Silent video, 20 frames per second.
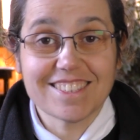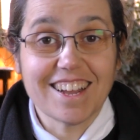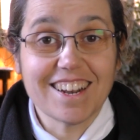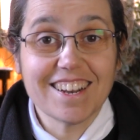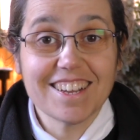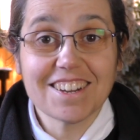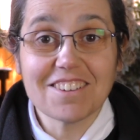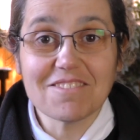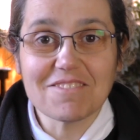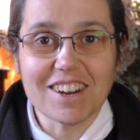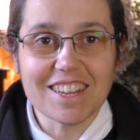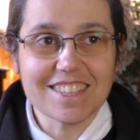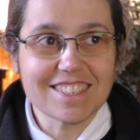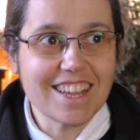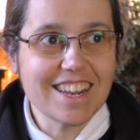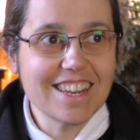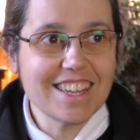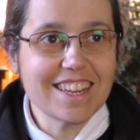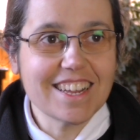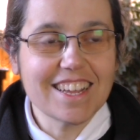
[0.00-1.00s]
chaleco para
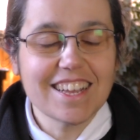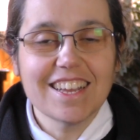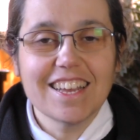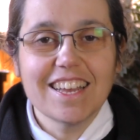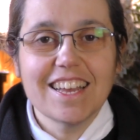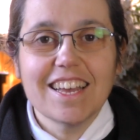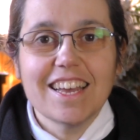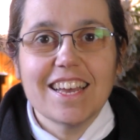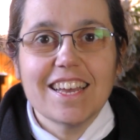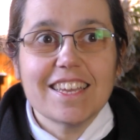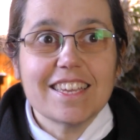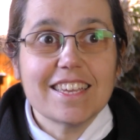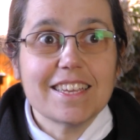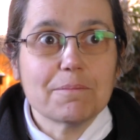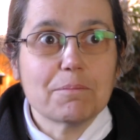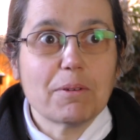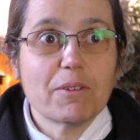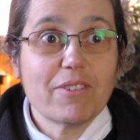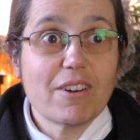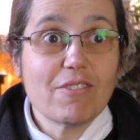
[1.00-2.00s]
salir.
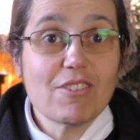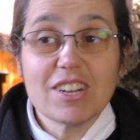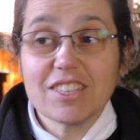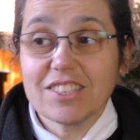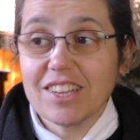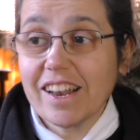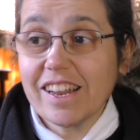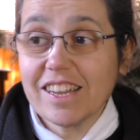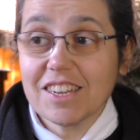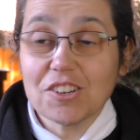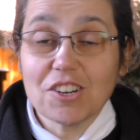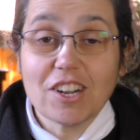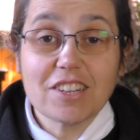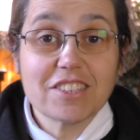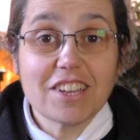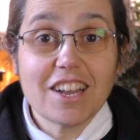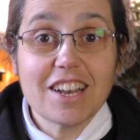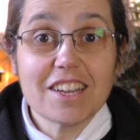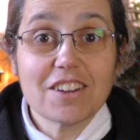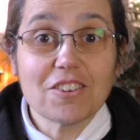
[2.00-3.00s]
Y por favor, el chaleco, el
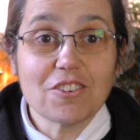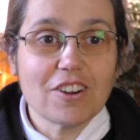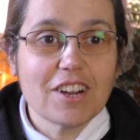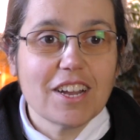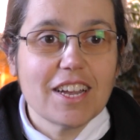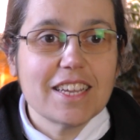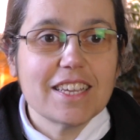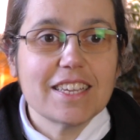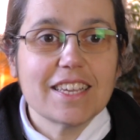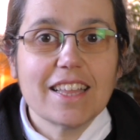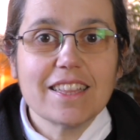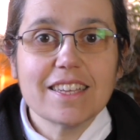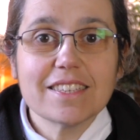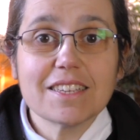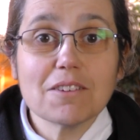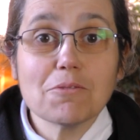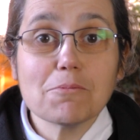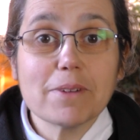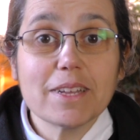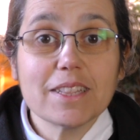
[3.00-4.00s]
chaleco. Y en
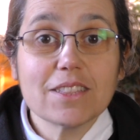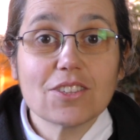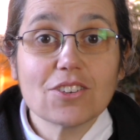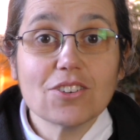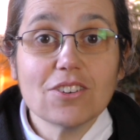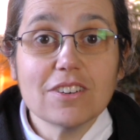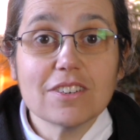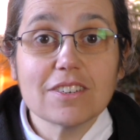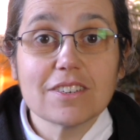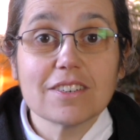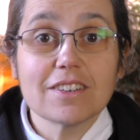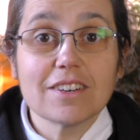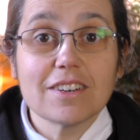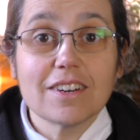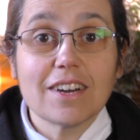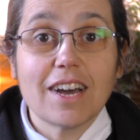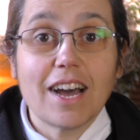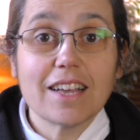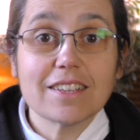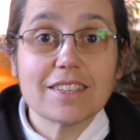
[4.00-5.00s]
ese momento
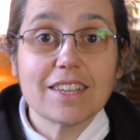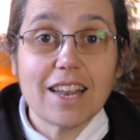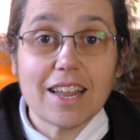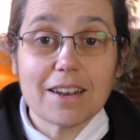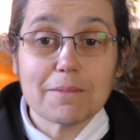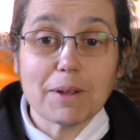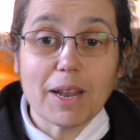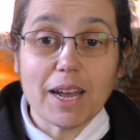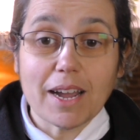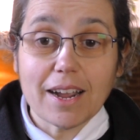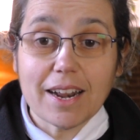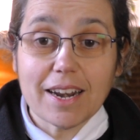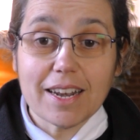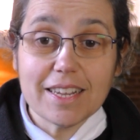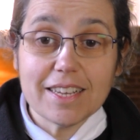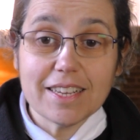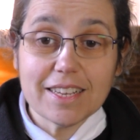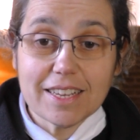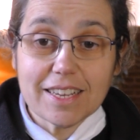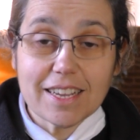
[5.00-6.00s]
hace la hermana
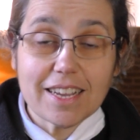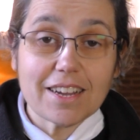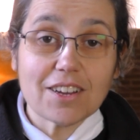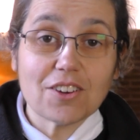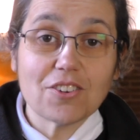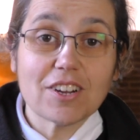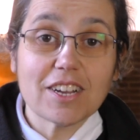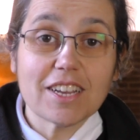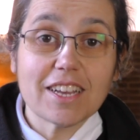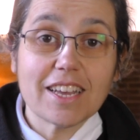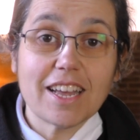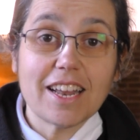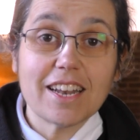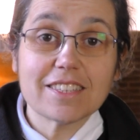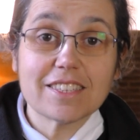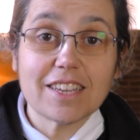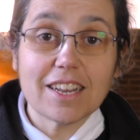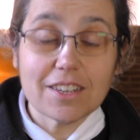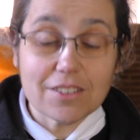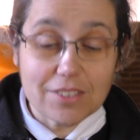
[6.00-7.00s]
clink, coge
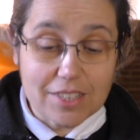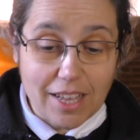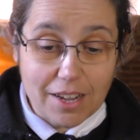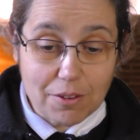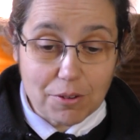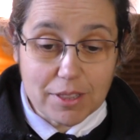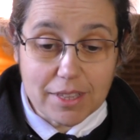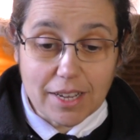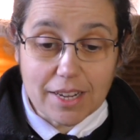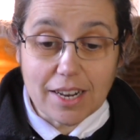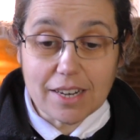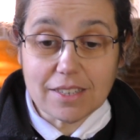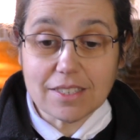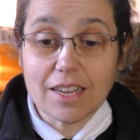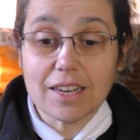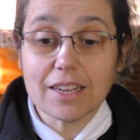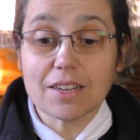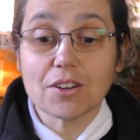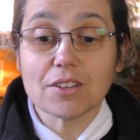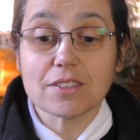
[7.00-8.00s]
el chaleco, se da cuenta que el
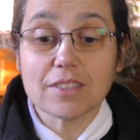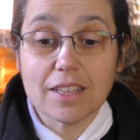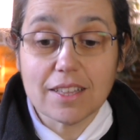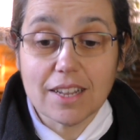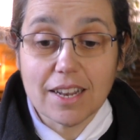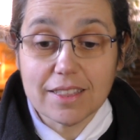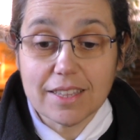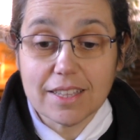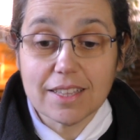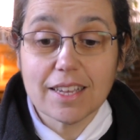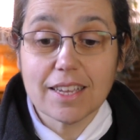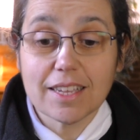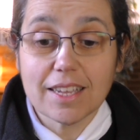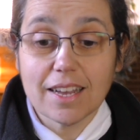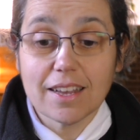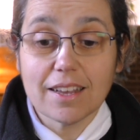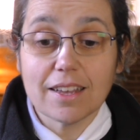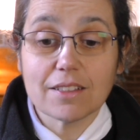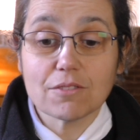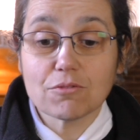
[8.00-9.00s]
chaleco está delante de
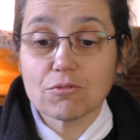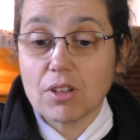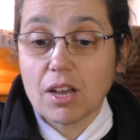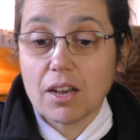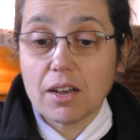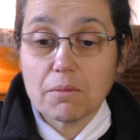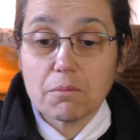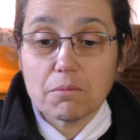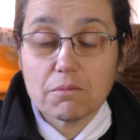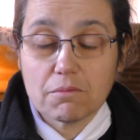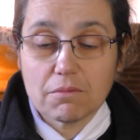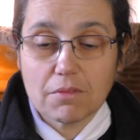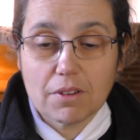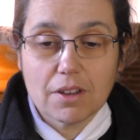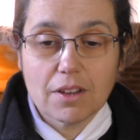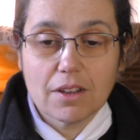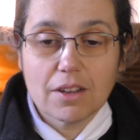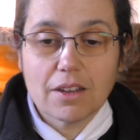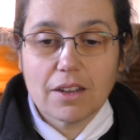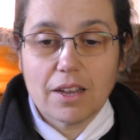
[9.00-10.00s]
ella en
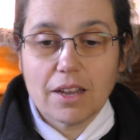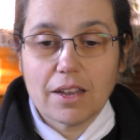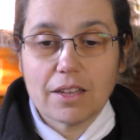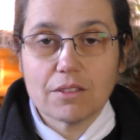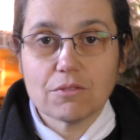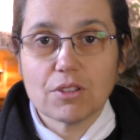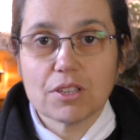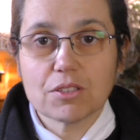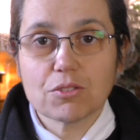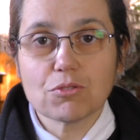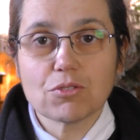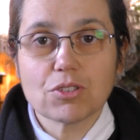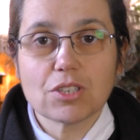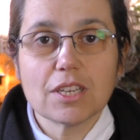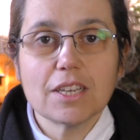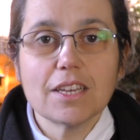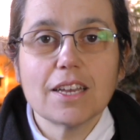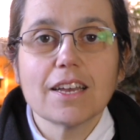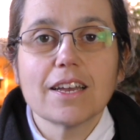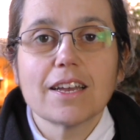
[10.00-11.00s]
un
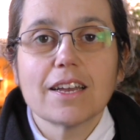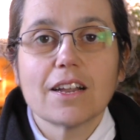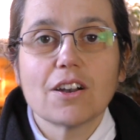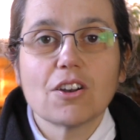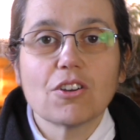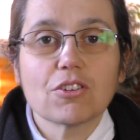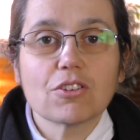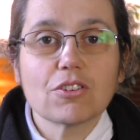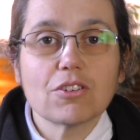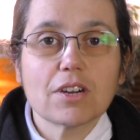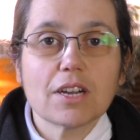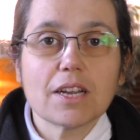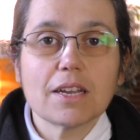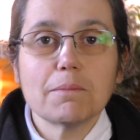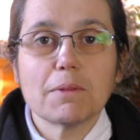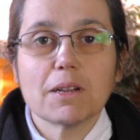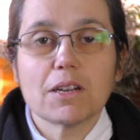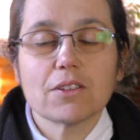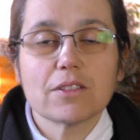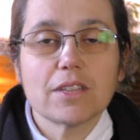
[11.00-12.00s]
estuche, lo coge,
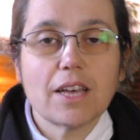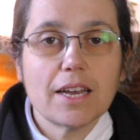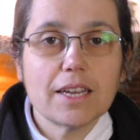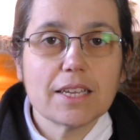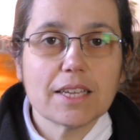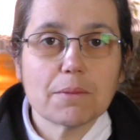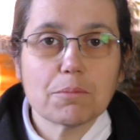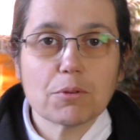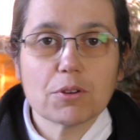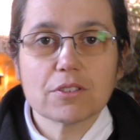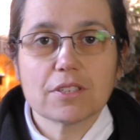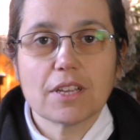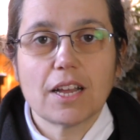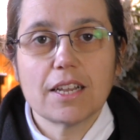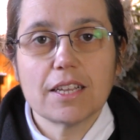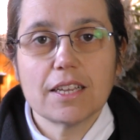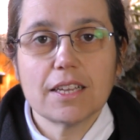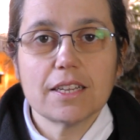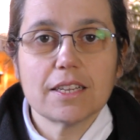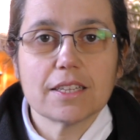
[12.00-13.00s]
me lo da y ya puedo
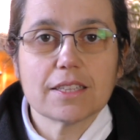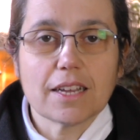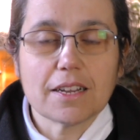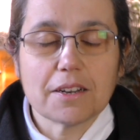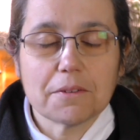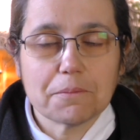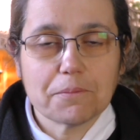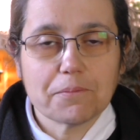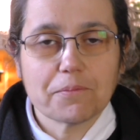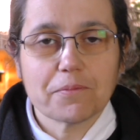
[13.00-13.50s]
salir y tal.